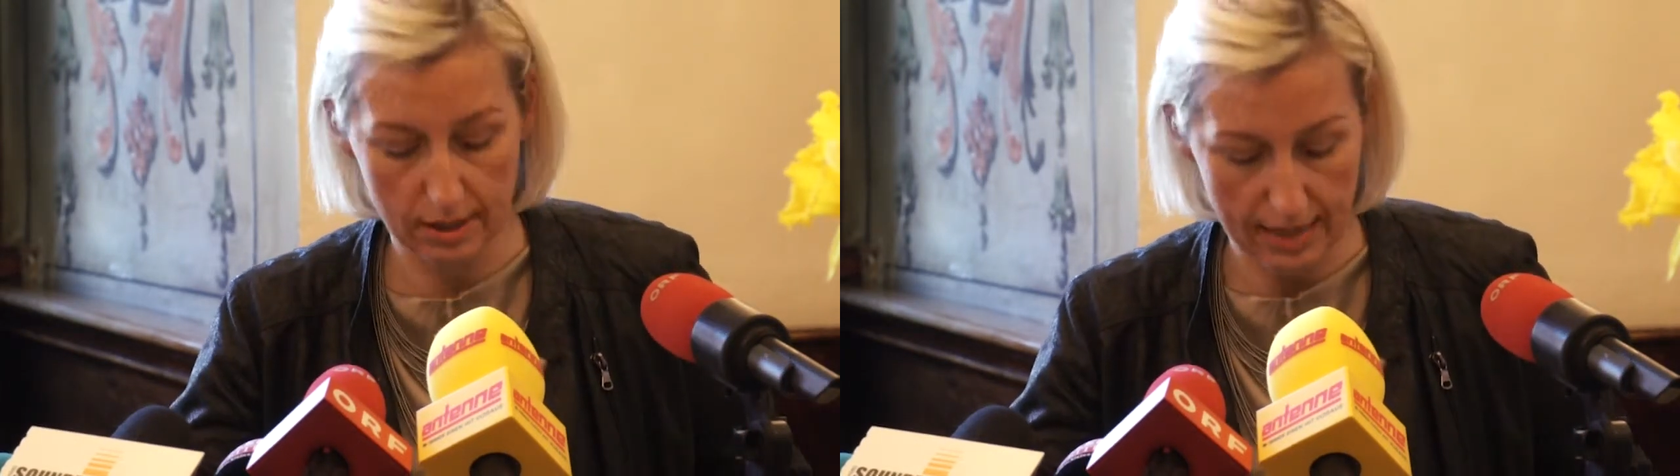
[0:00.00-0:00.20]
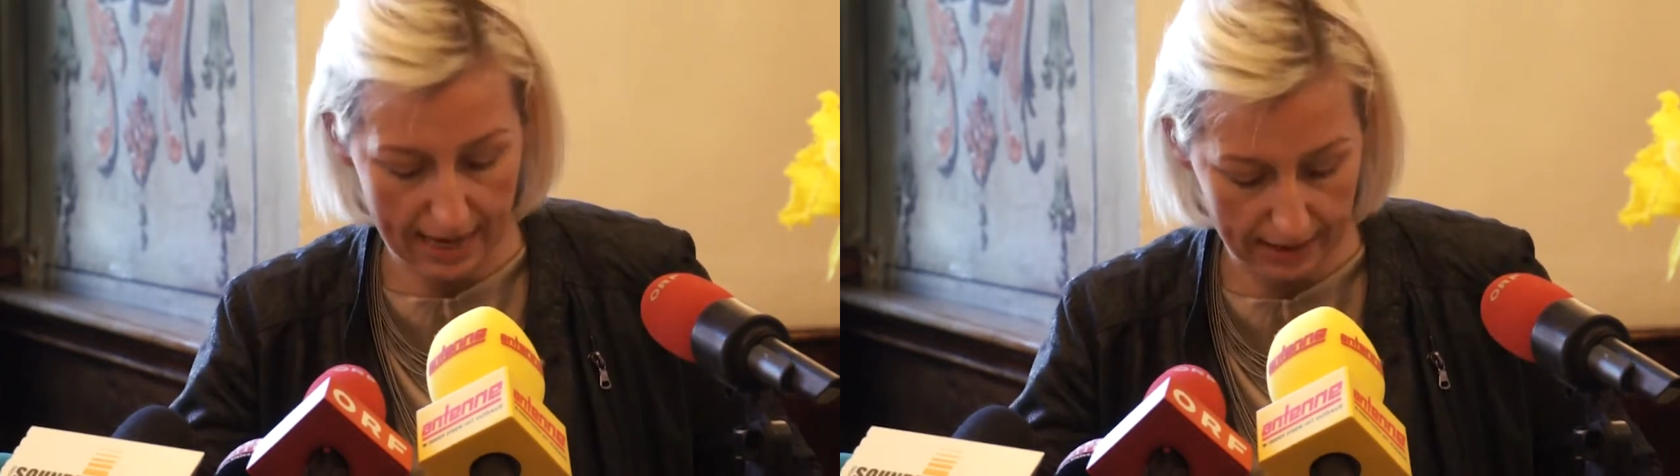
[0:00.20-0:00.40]

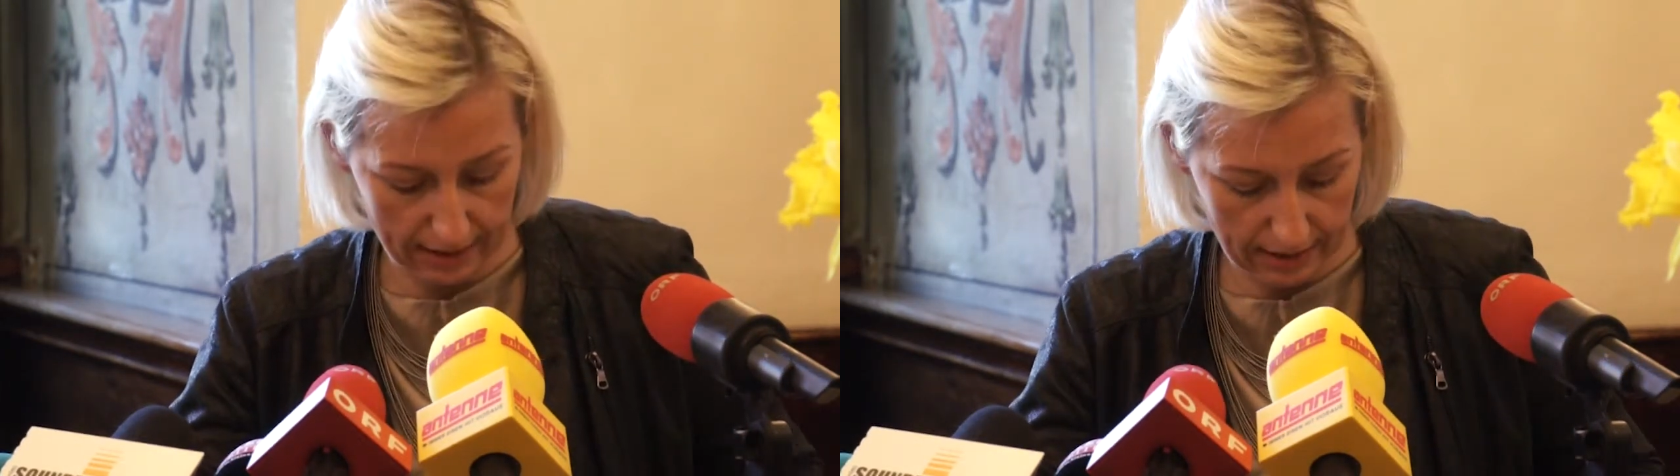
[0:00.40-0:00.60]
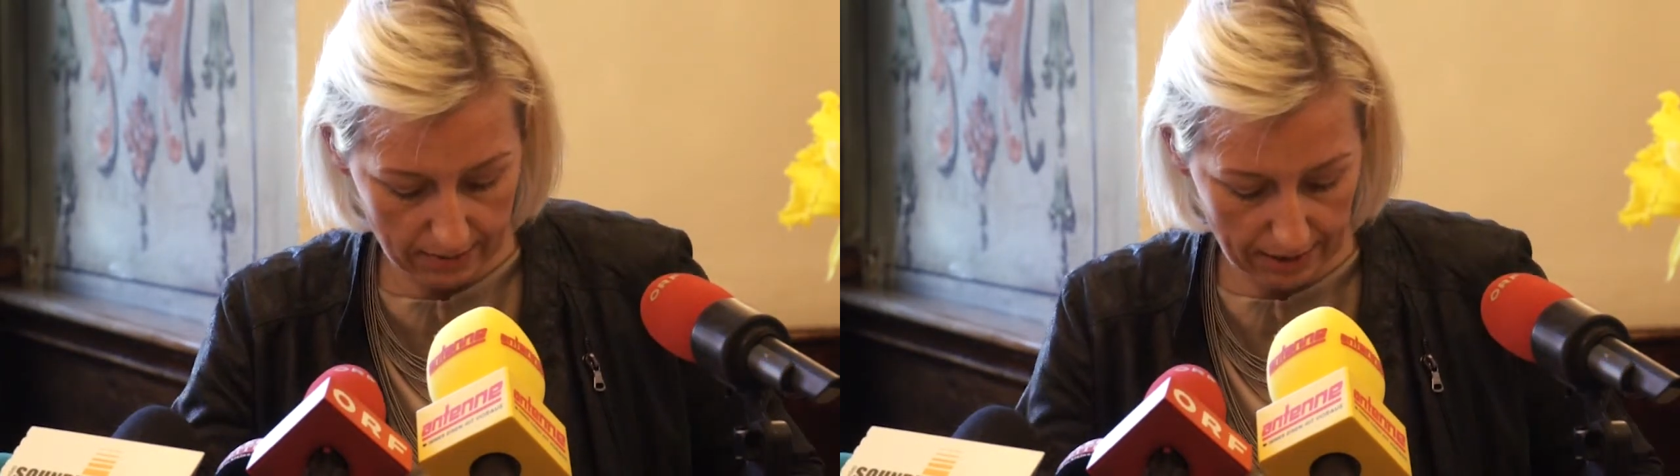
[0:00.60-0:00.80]
als eine,
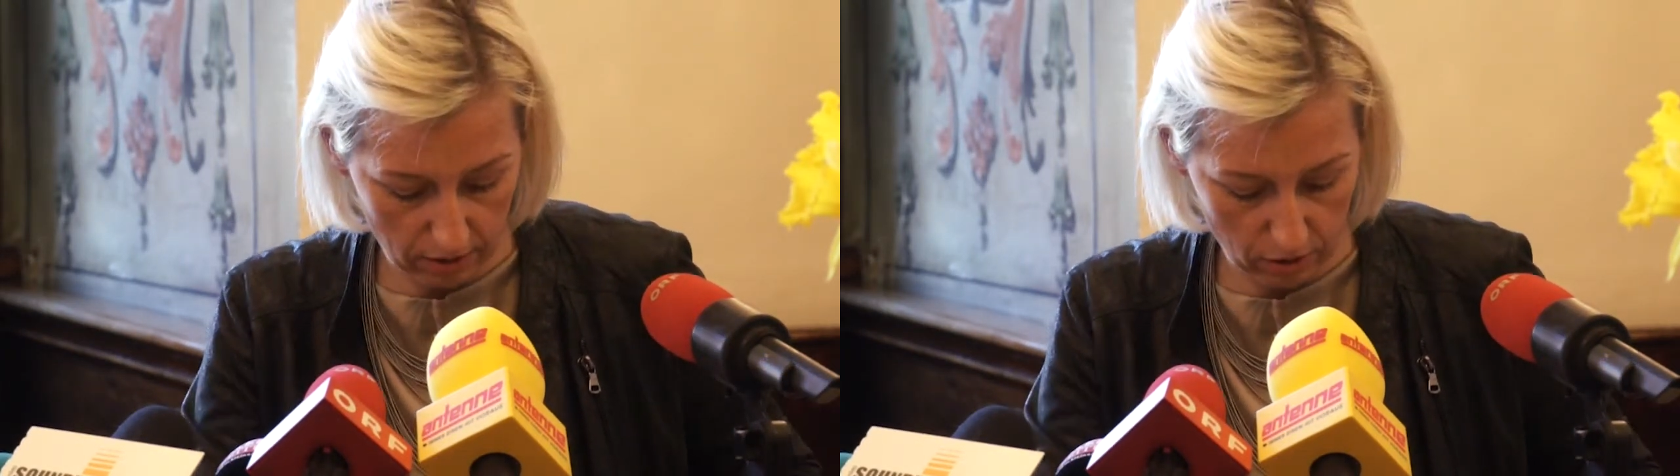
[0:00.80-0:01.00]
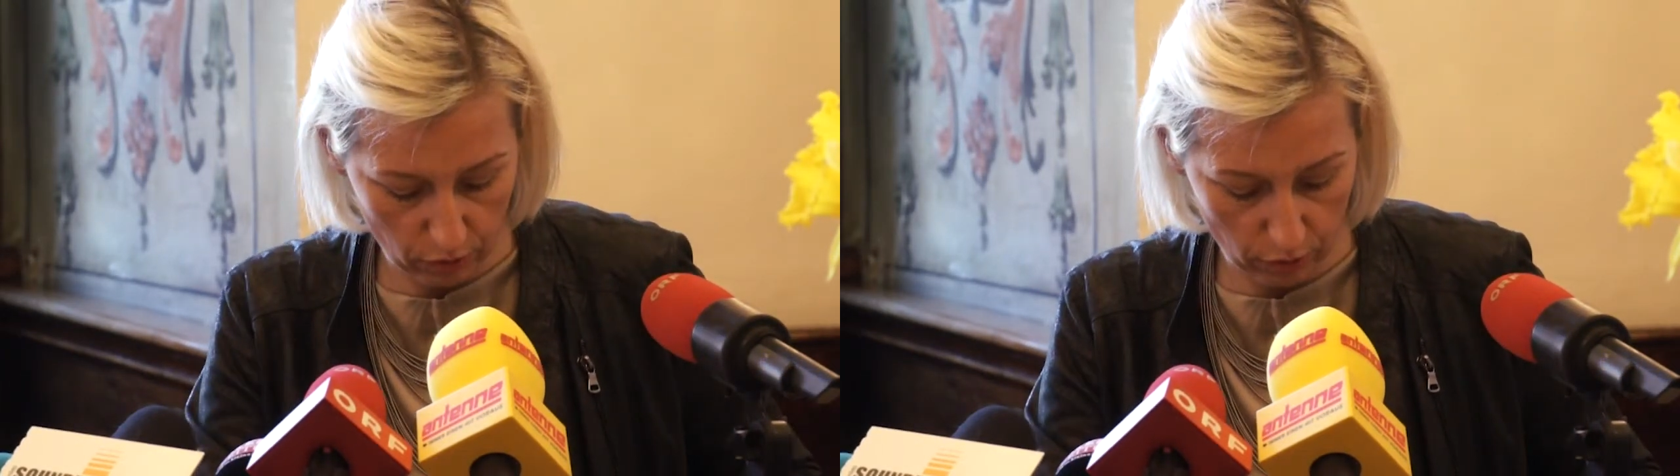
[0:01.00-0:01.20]
die
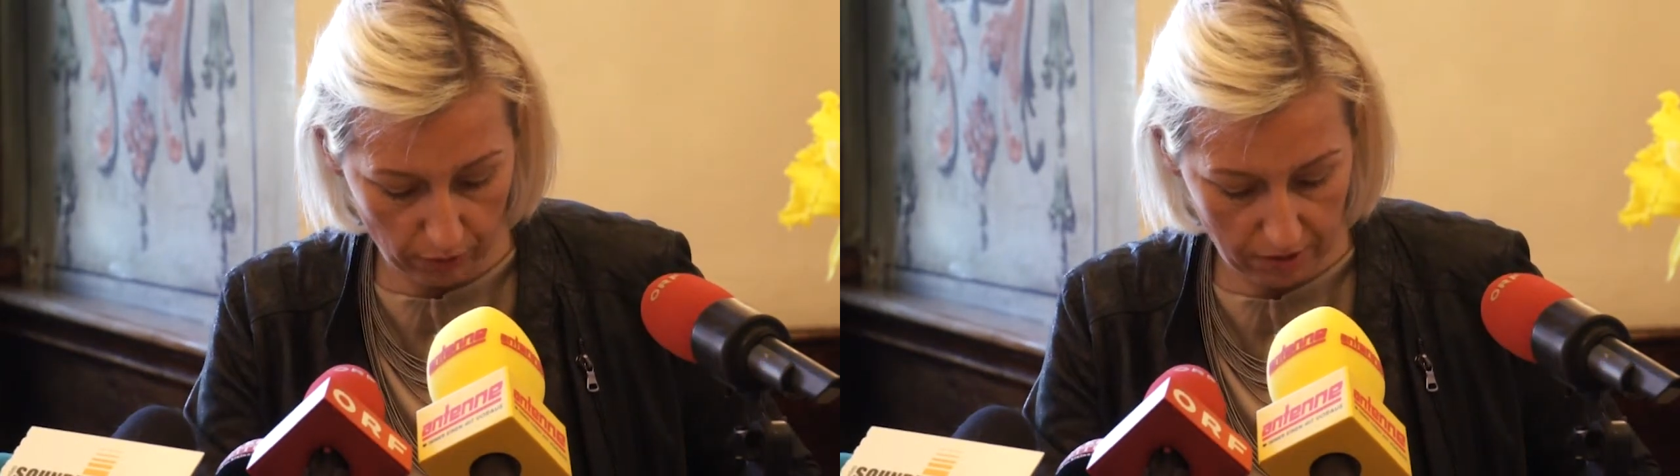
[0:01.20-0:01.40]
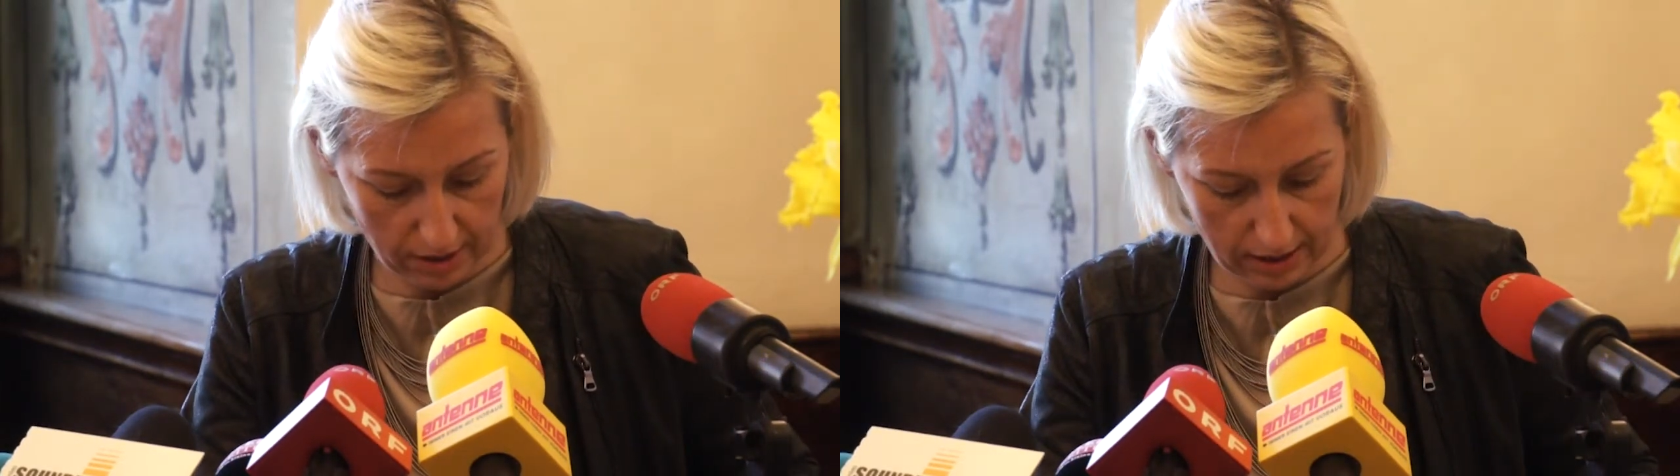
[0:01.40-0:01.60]
2015